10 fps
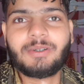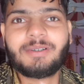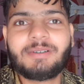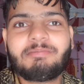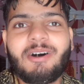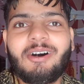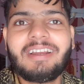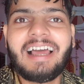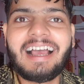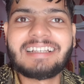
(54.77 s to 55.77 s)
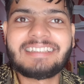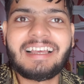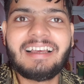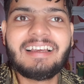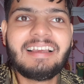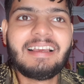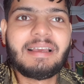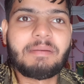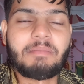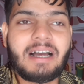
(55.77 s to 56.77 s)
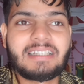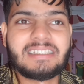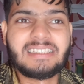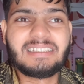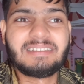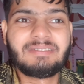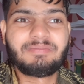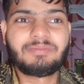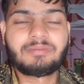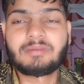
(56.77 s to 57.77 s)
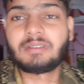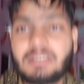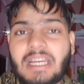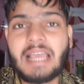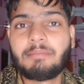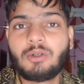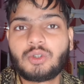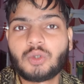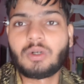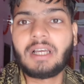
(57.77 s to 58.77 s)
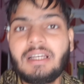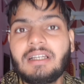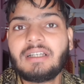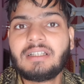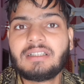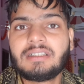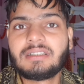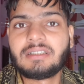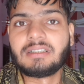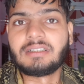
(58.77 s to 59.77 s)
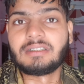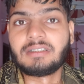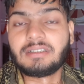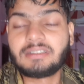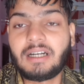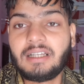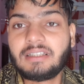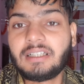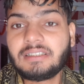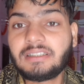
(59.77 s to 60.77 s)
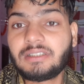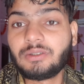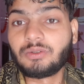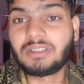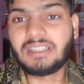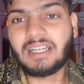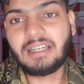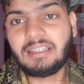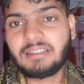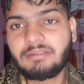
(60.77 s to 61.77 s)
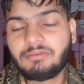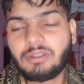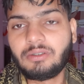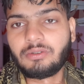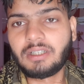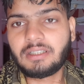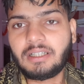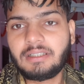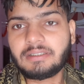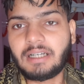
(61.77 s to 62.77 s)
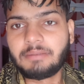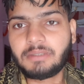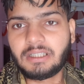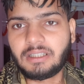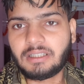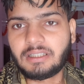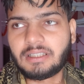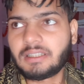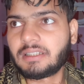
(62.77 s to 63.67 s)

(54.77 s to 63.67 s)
माहौल ऐसा है बाकी टाइम हो चुका है साढ़े दस क्योंकि यार वही हो गया था काम करते करते